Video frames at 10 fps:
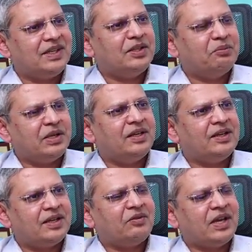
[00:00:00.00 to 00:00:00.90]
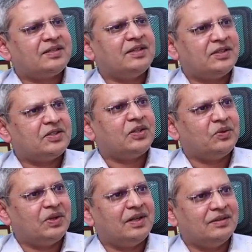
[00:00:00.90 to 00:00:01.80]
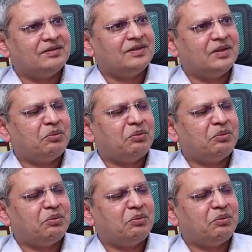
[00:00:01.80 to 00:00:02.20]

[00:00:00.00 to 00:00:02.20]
ఏది పిల్లలకి వ్యాక్సిన్ ఇచ్చినందువల్ల